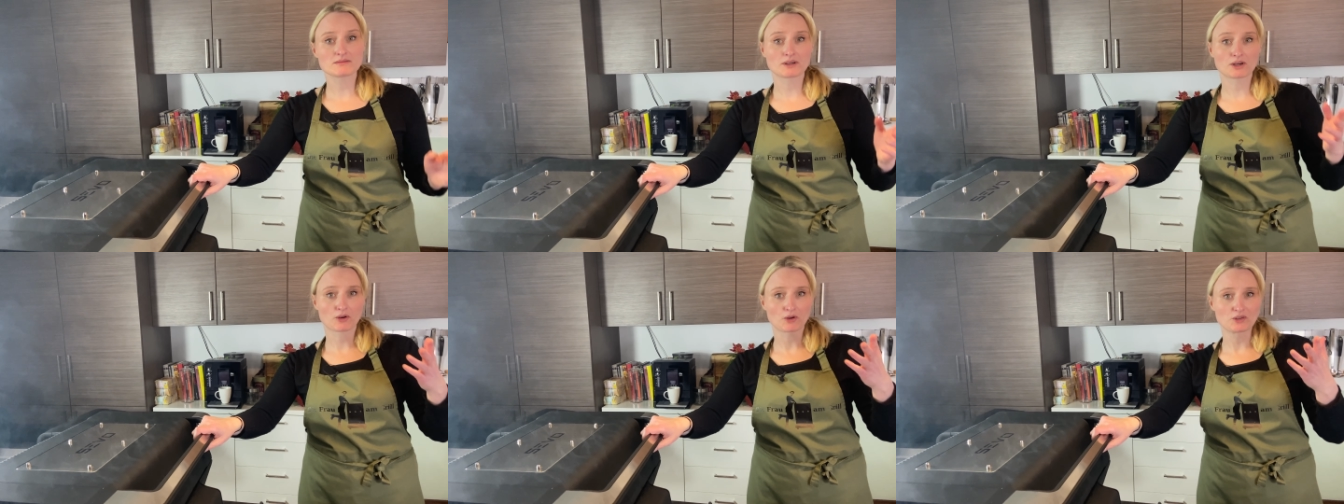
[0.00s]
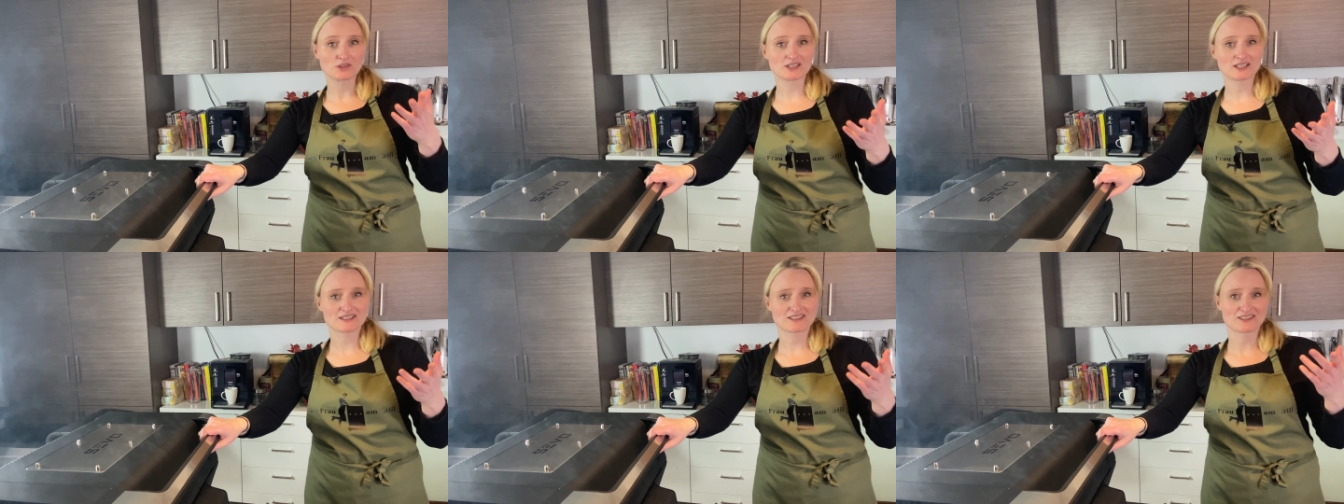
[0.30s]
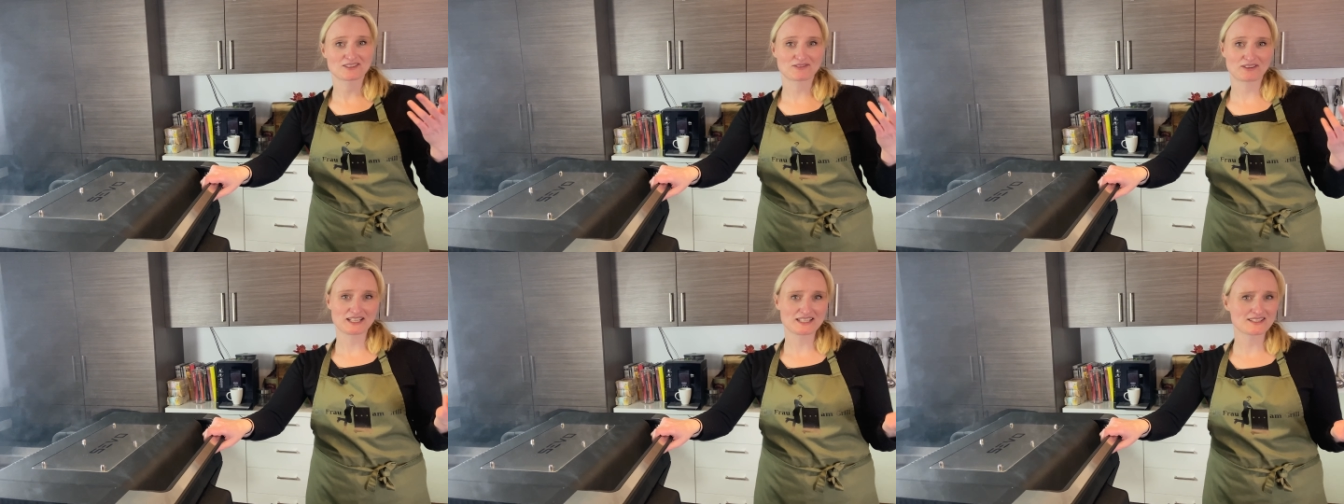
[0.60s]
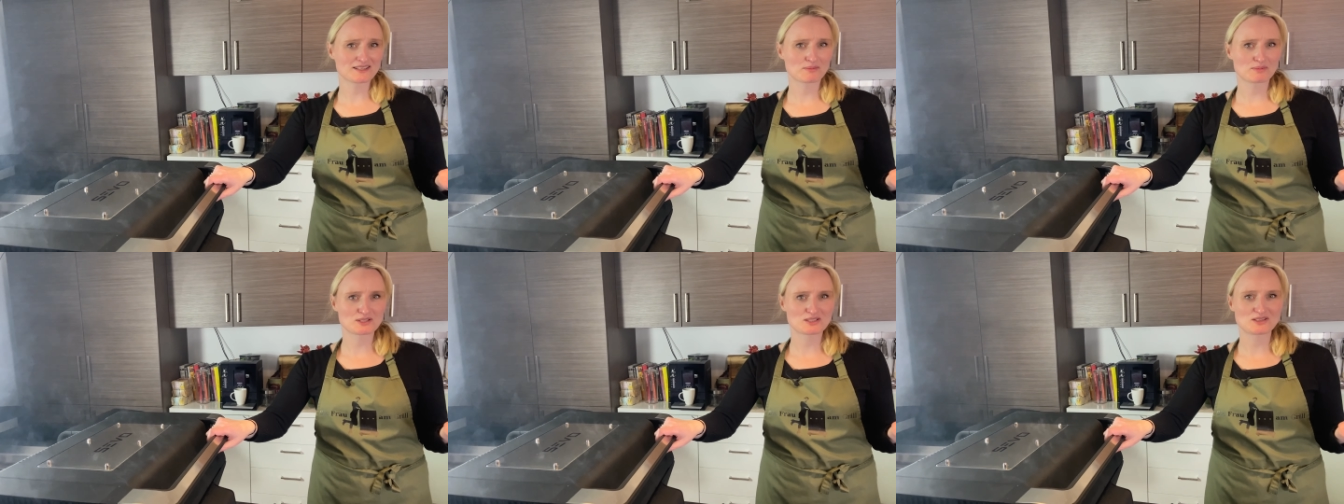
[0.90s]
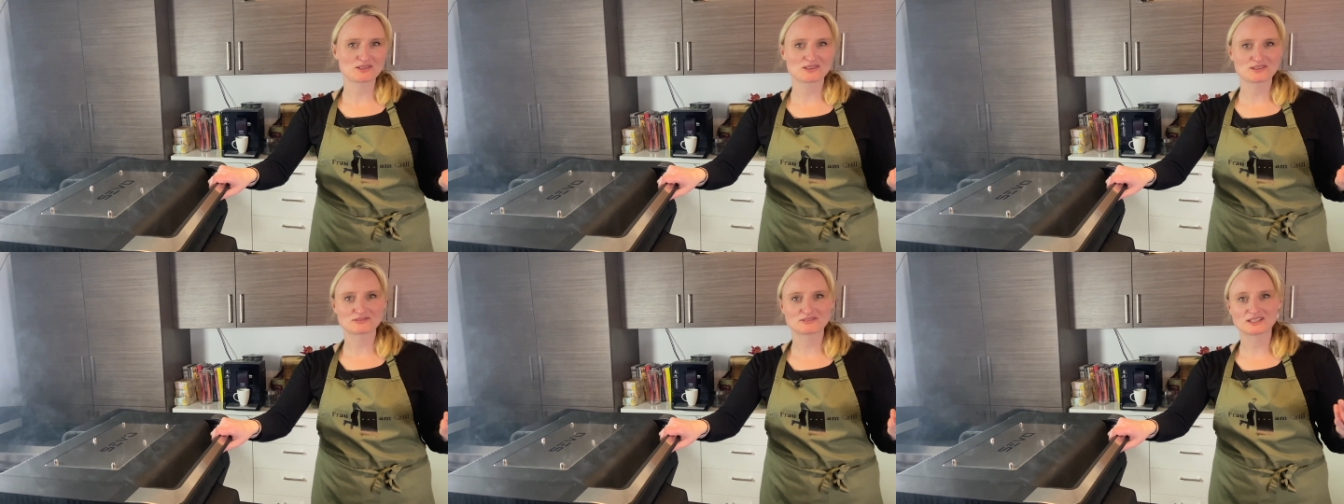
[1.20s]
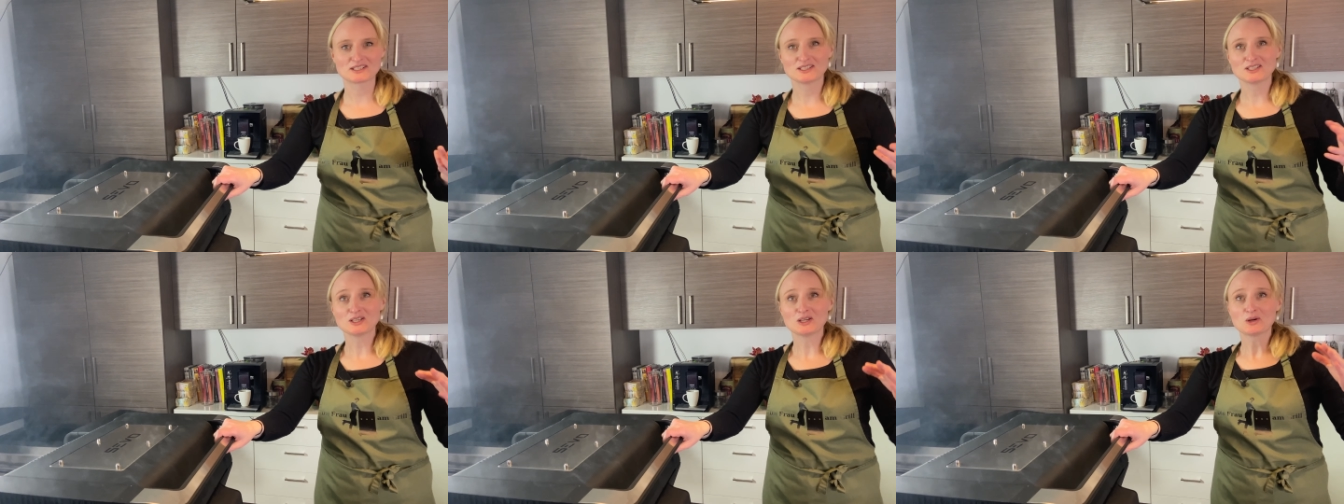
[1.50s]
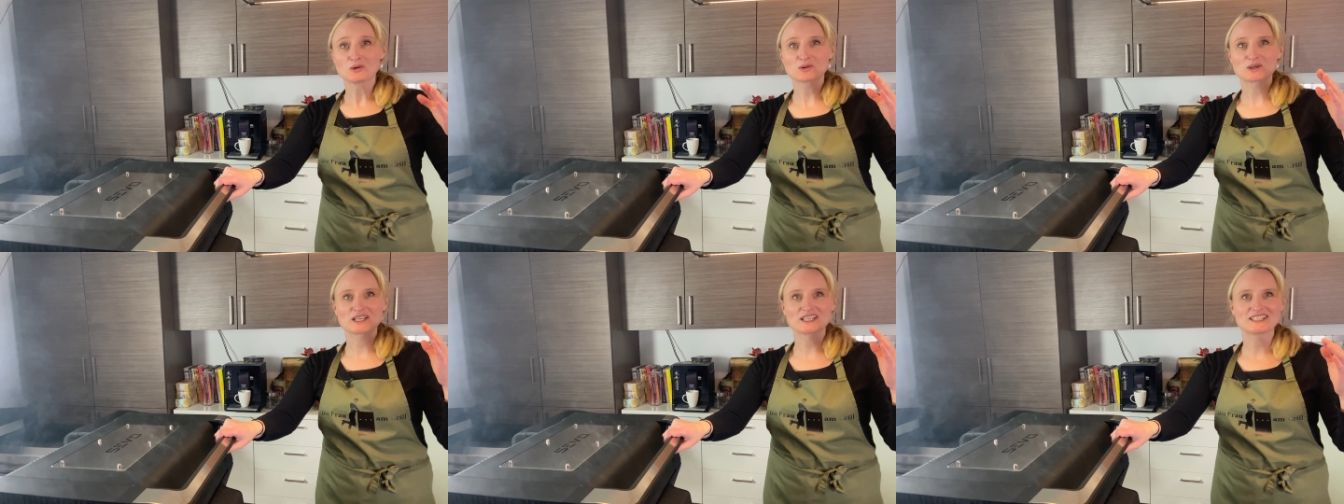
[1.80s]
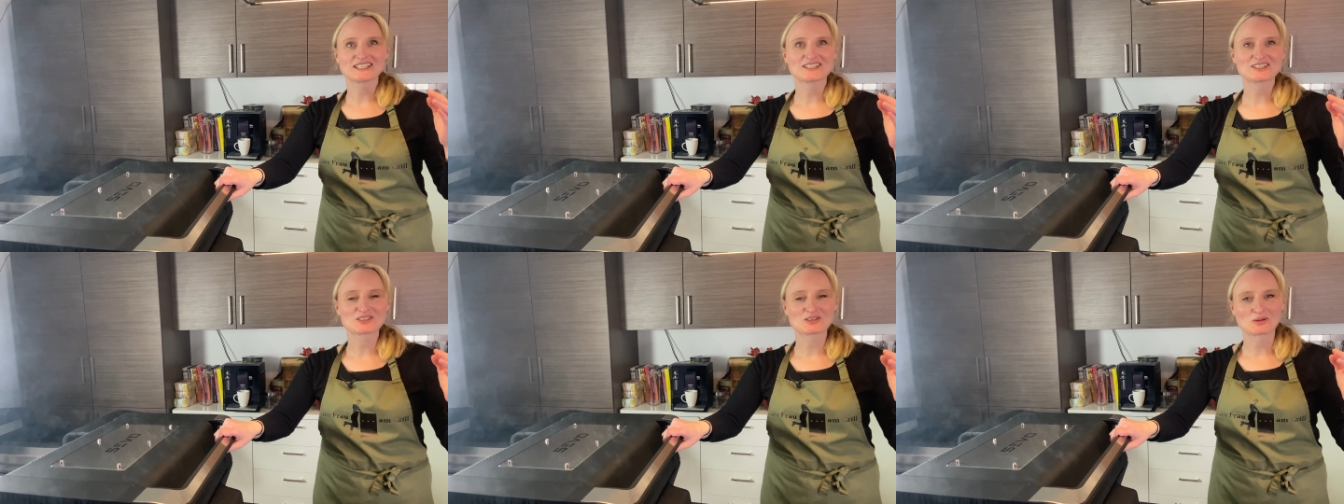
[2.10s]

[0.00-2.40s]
Man könnte jetzt das Fenster ein bisschen öffnen oder den